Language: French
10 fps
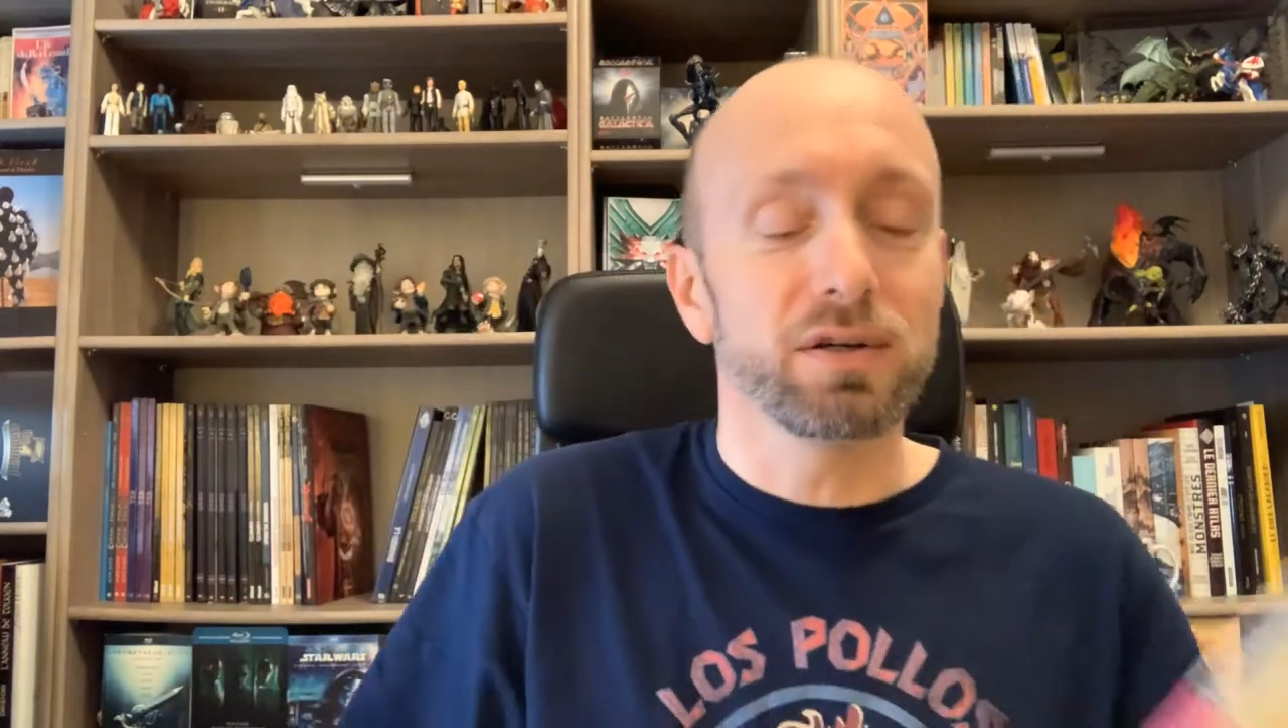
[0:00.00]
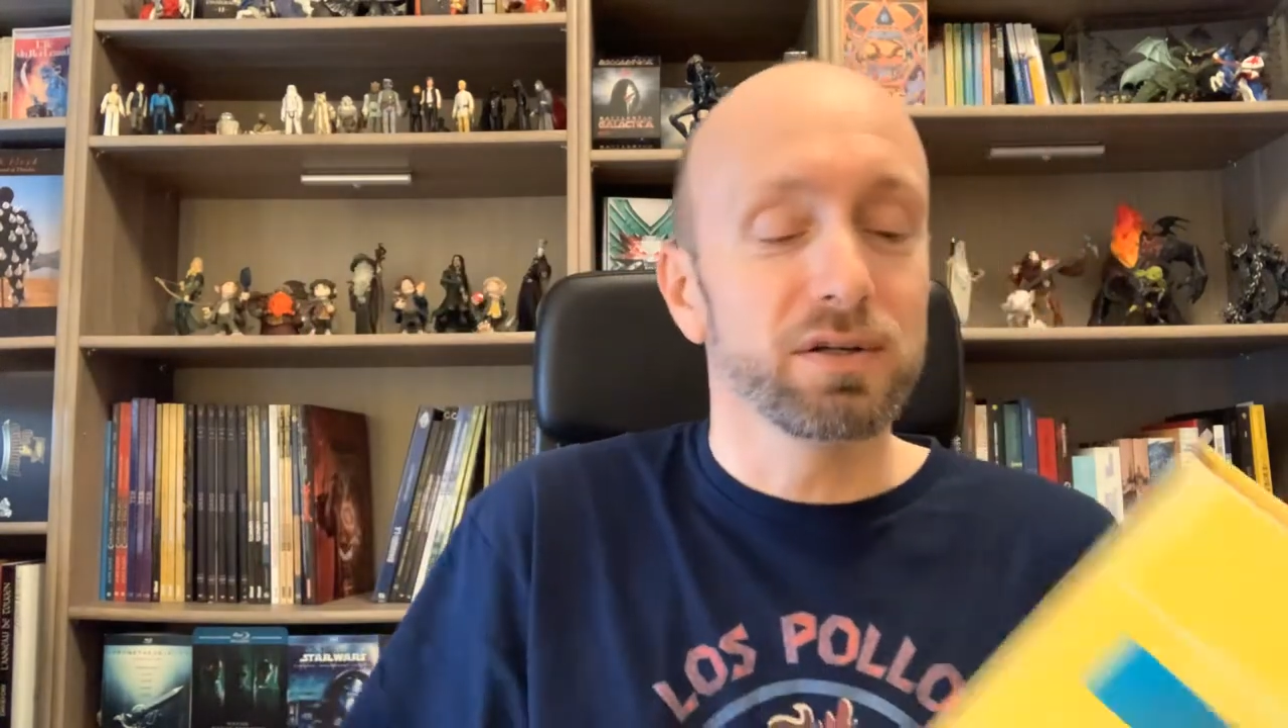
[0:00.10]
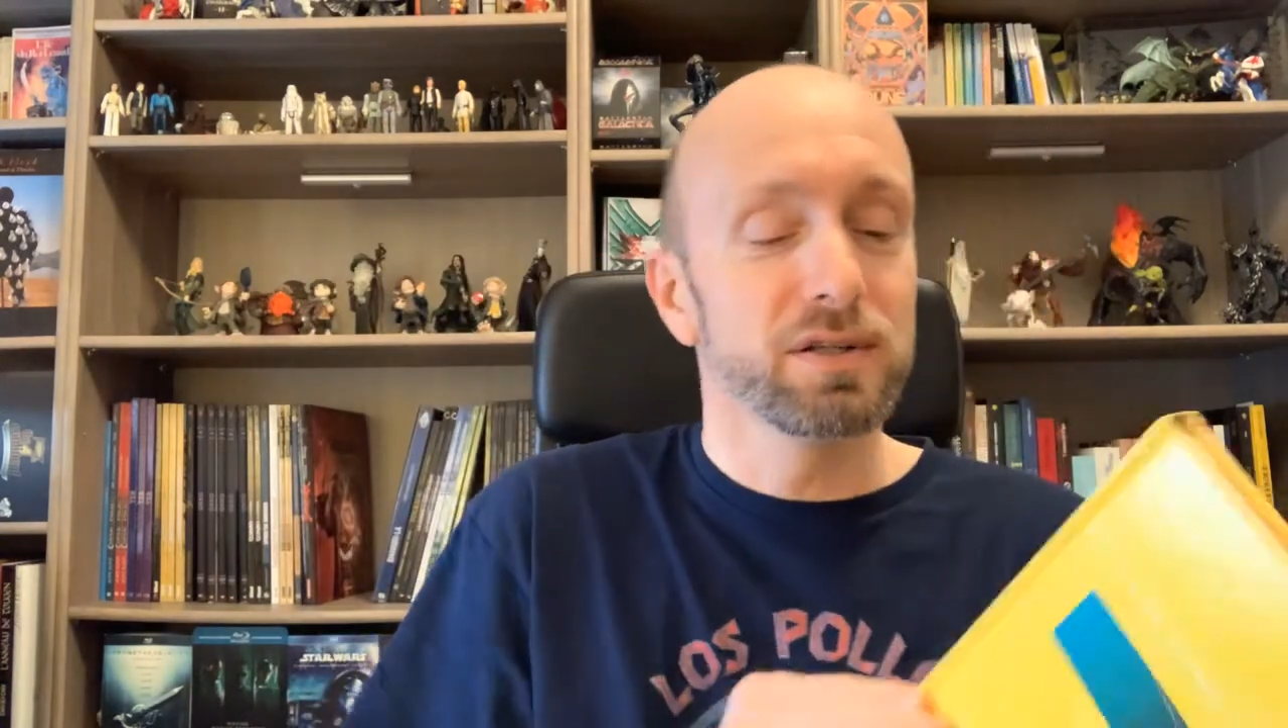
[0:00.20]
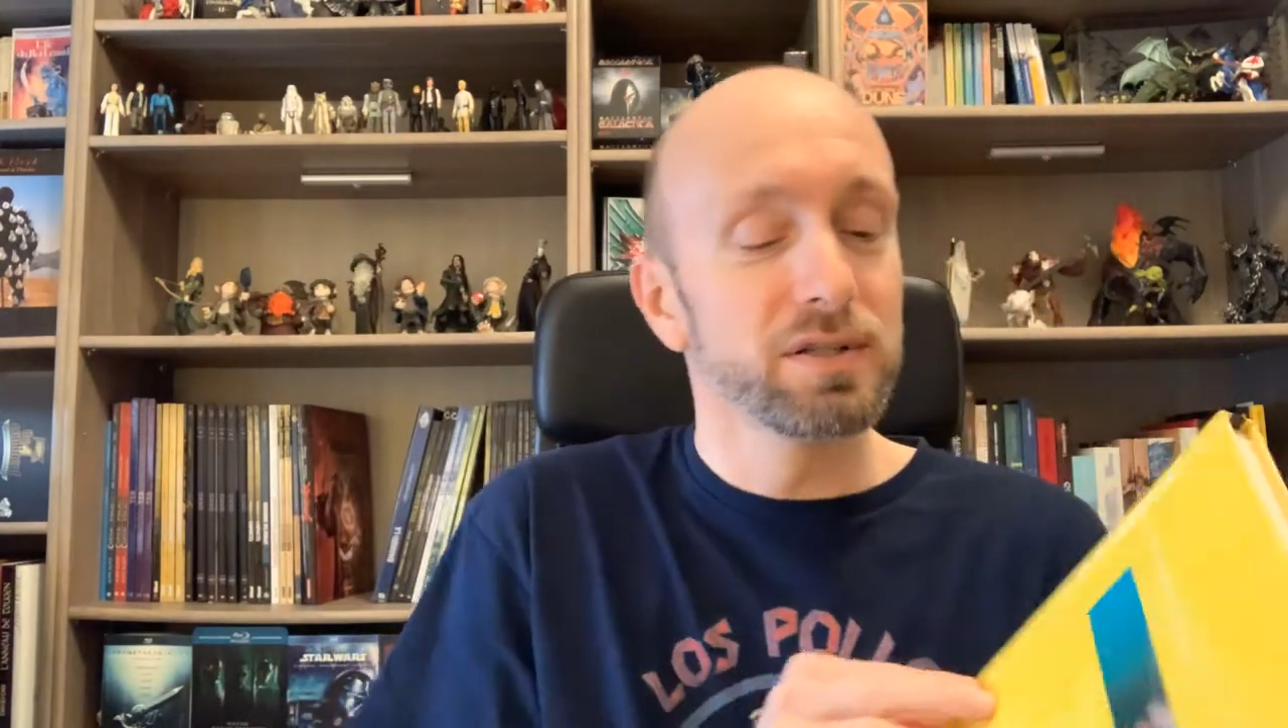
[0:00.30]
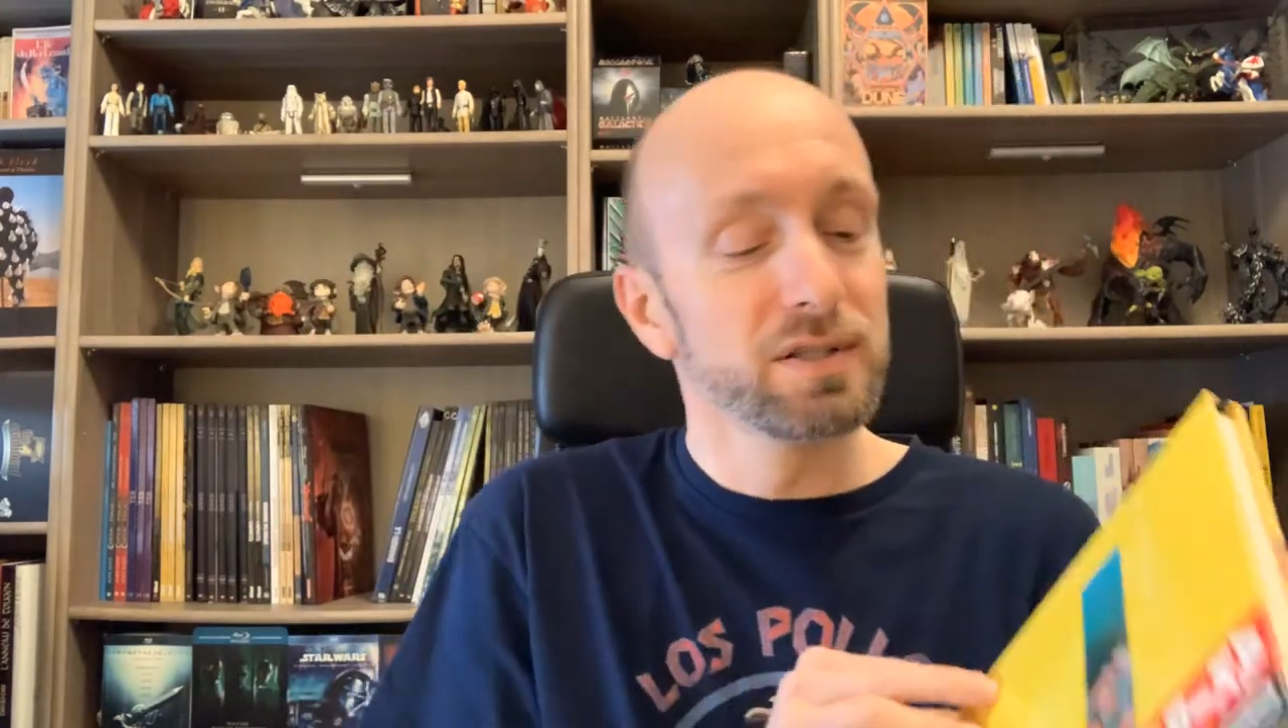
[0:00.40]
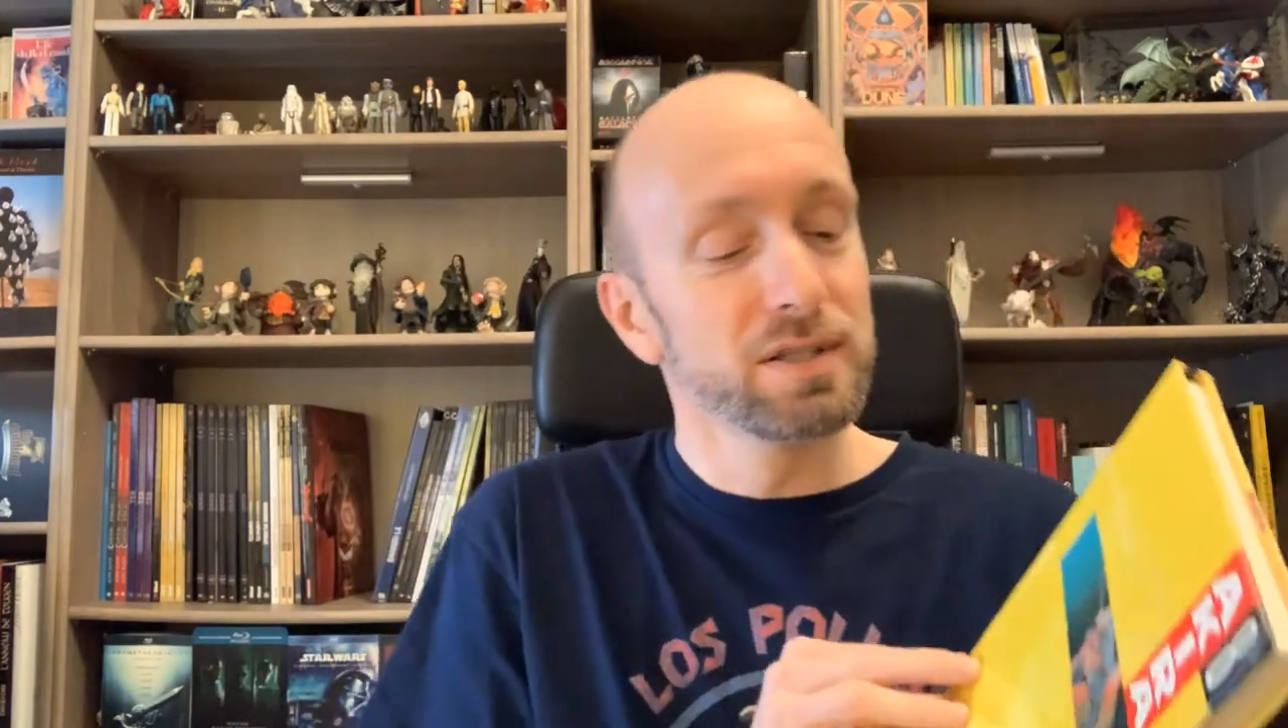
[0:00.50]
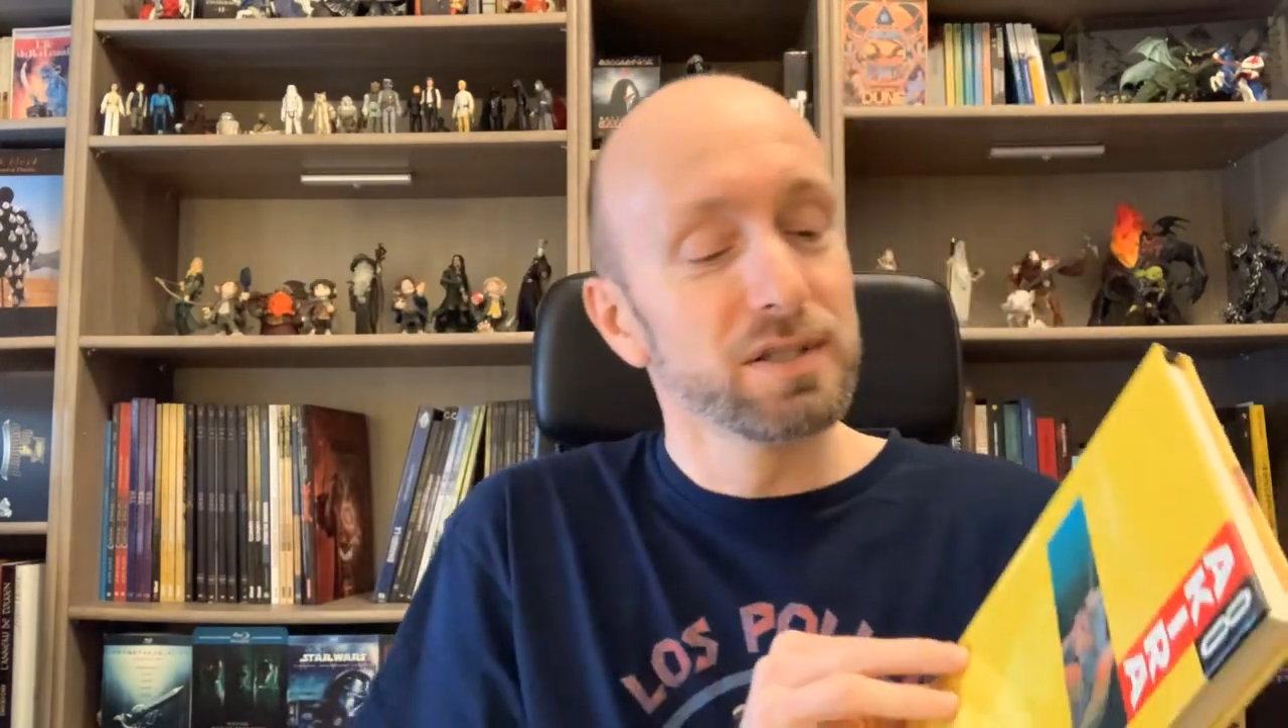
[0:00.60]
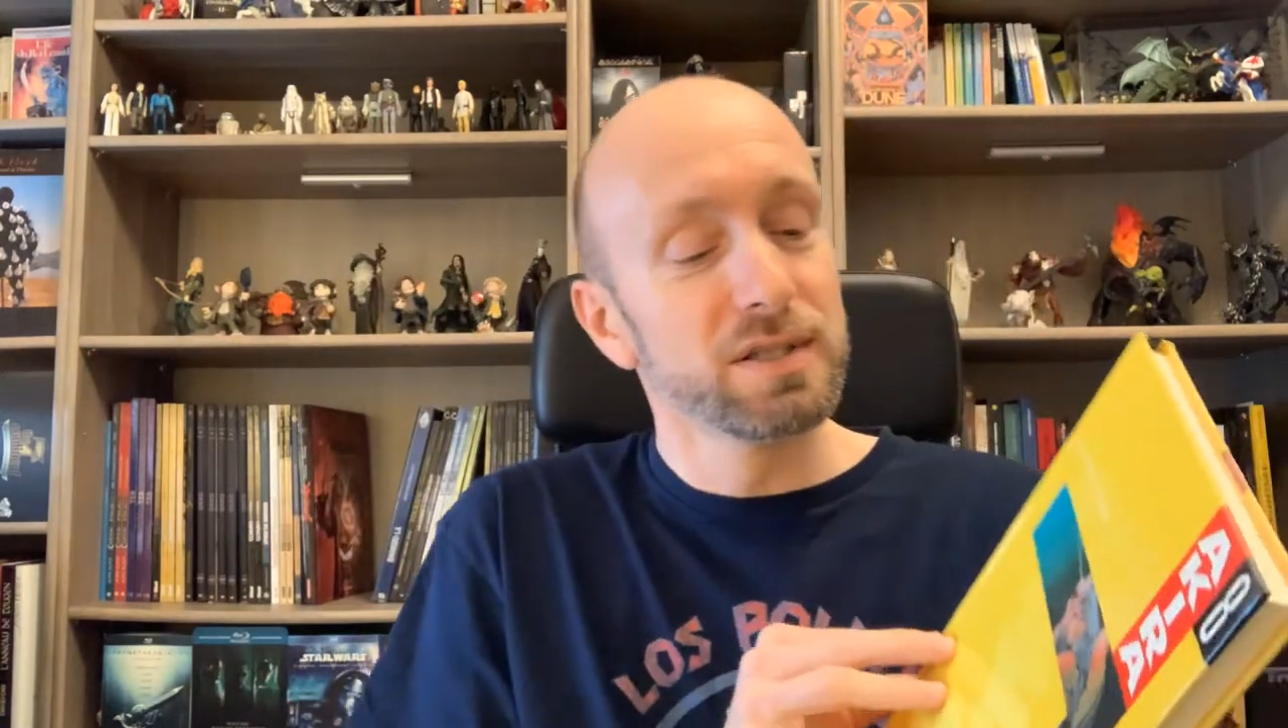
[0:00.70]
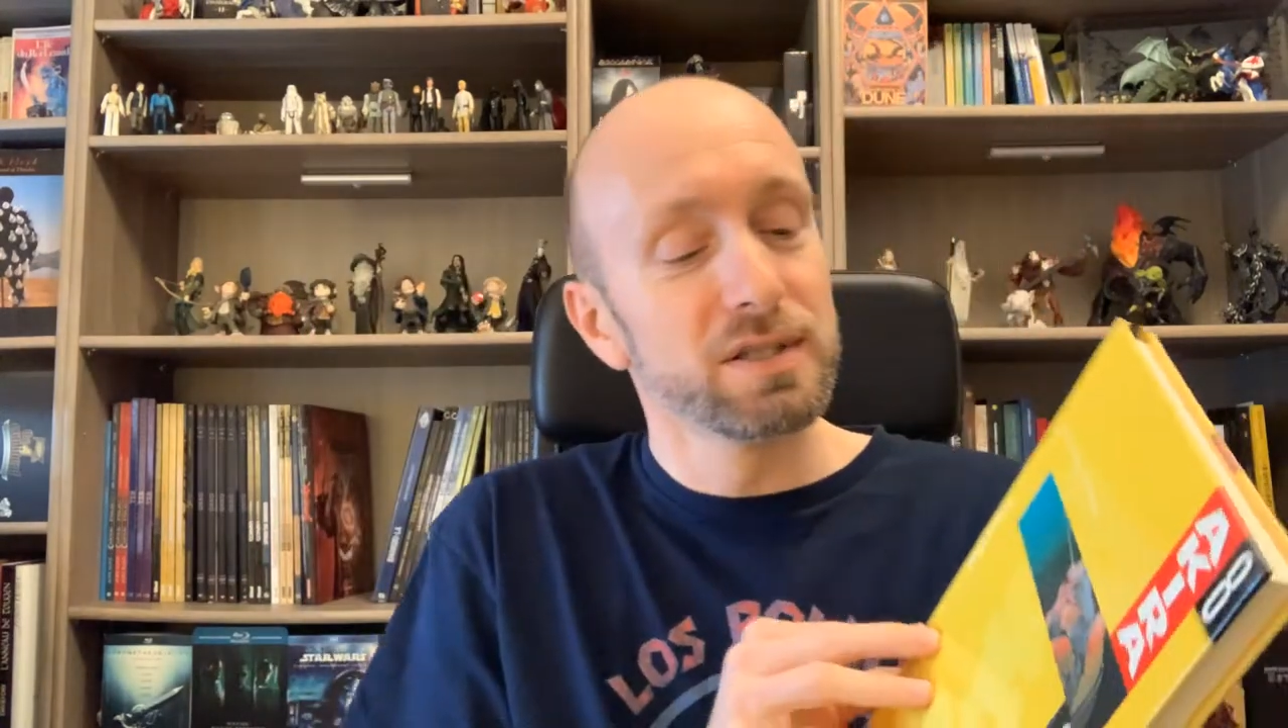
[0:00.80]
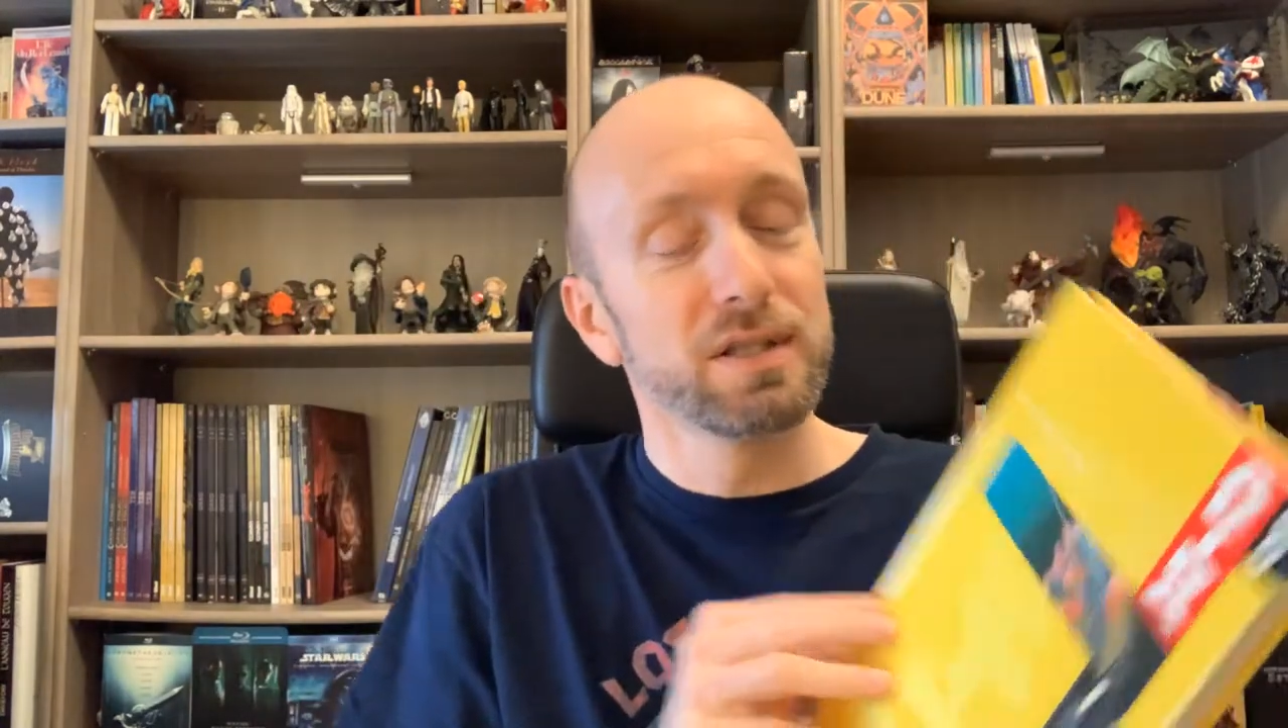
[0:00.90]
euh,
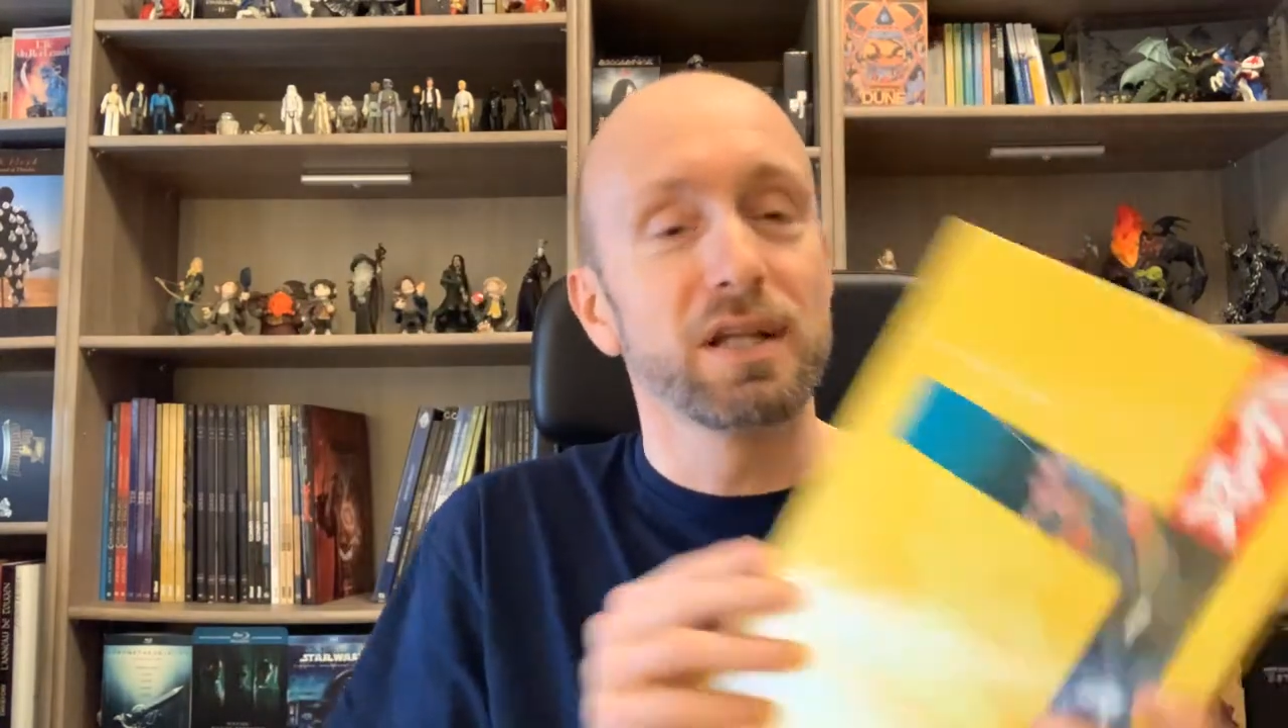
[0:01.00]
à